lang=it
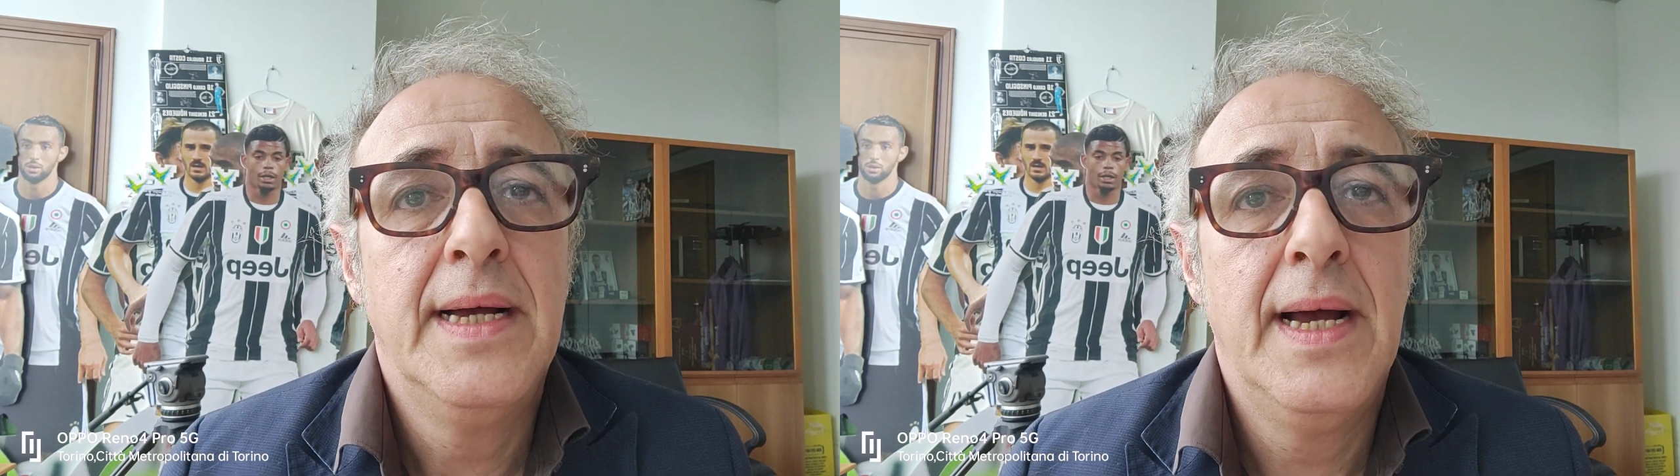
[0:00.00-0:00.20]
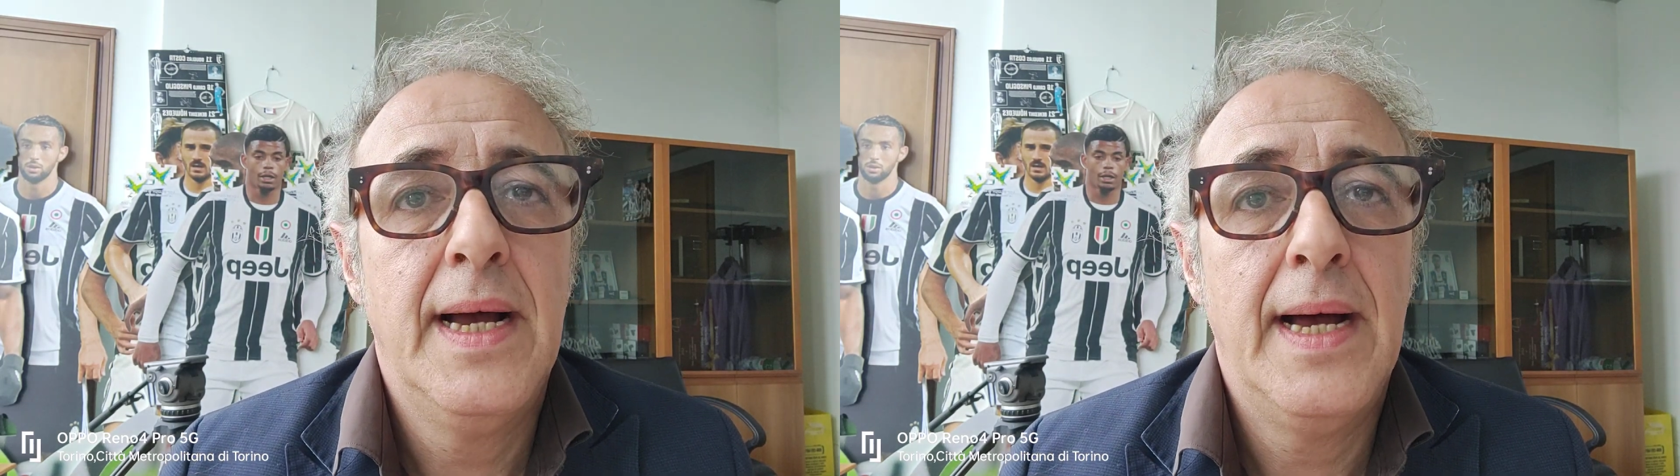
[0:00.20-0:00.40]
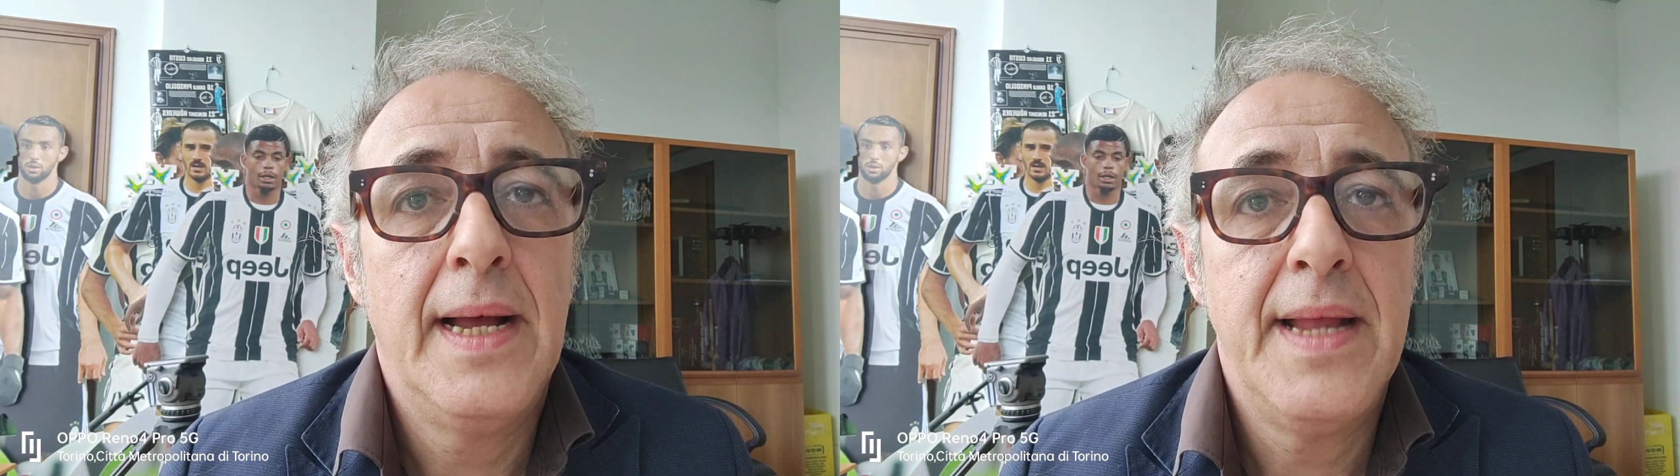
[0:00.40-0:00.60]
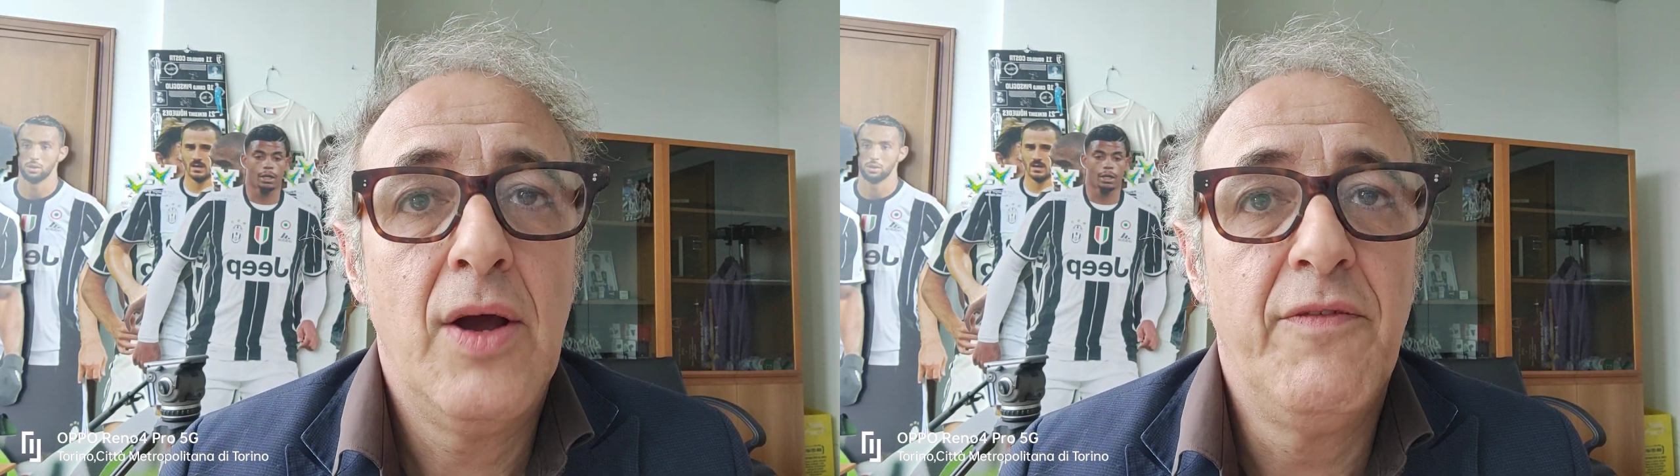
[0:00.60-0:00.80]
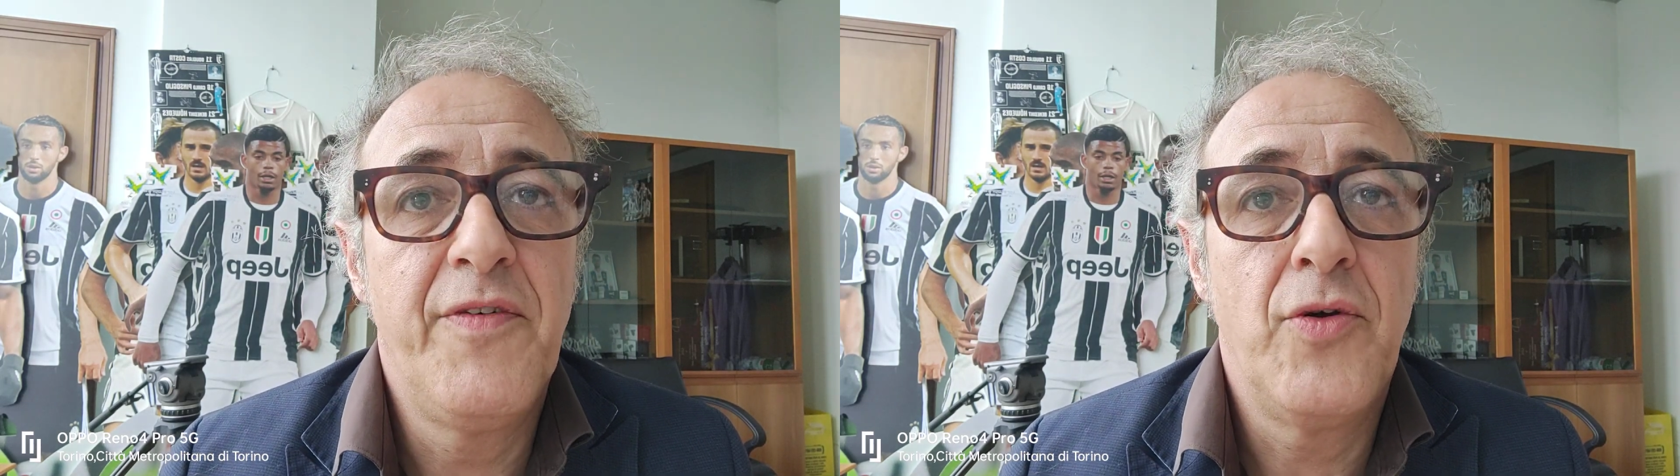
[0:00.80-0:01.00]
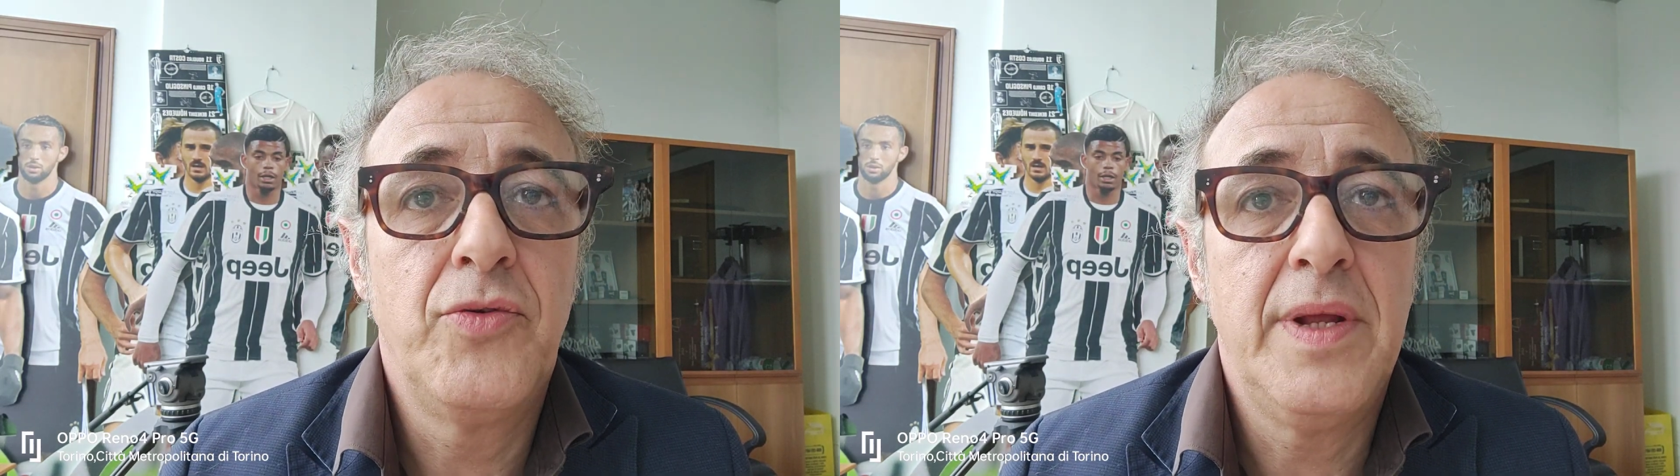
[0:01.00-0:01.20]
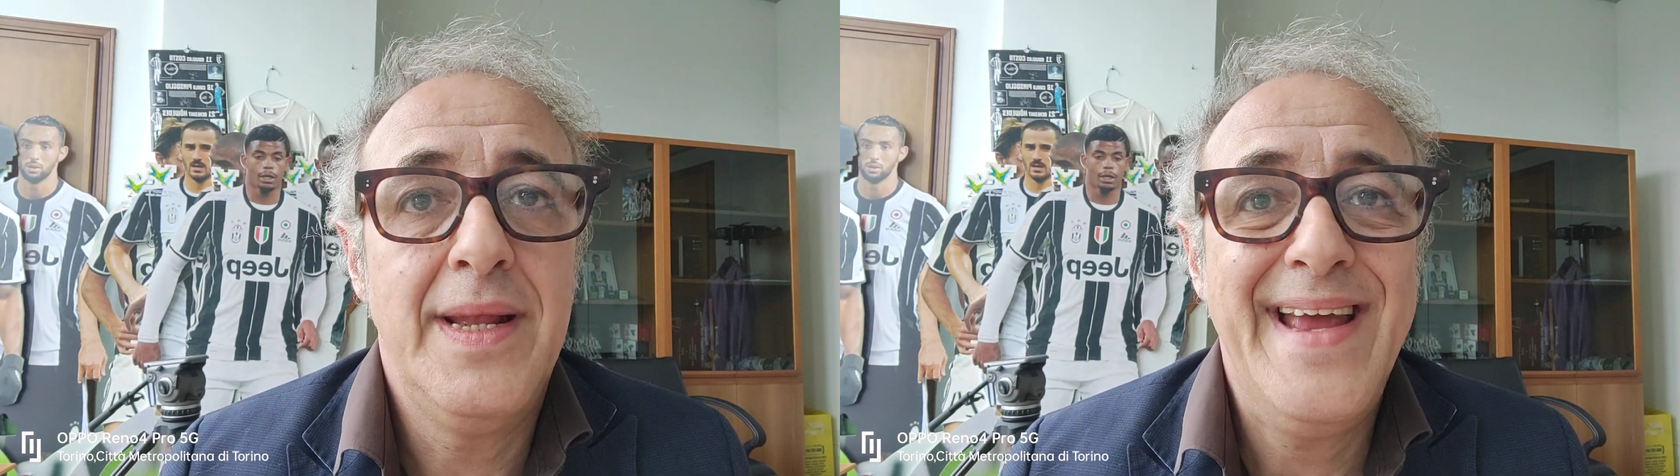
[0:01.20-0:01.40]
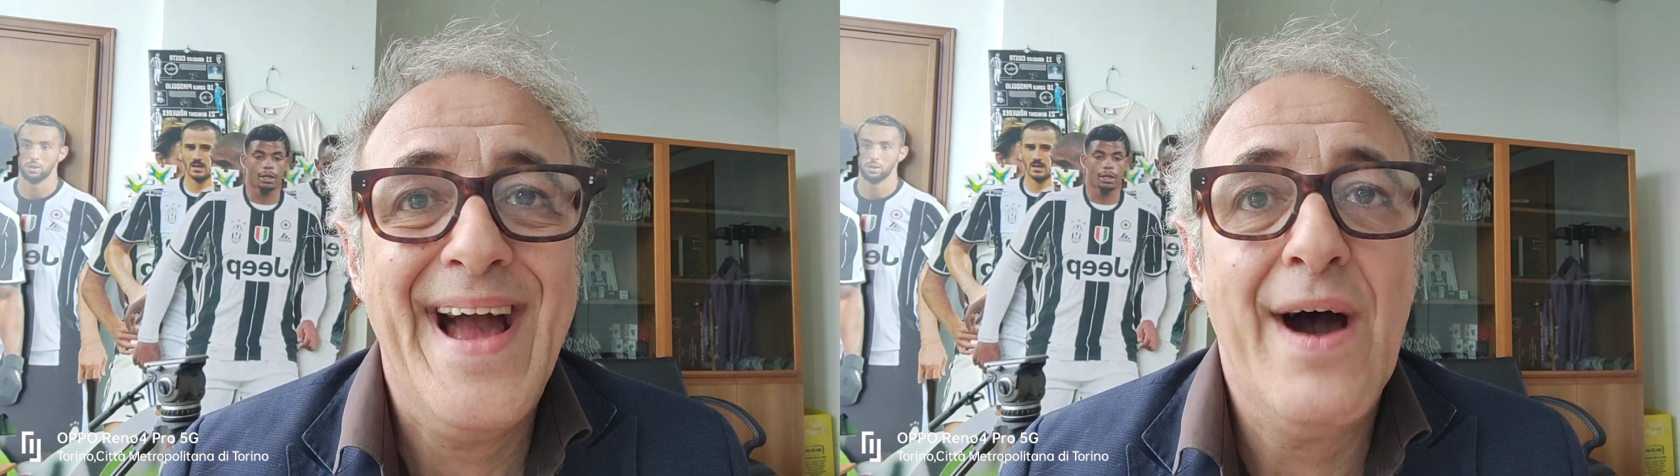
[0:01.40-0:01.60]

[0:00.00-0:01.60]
eh, nei confronti di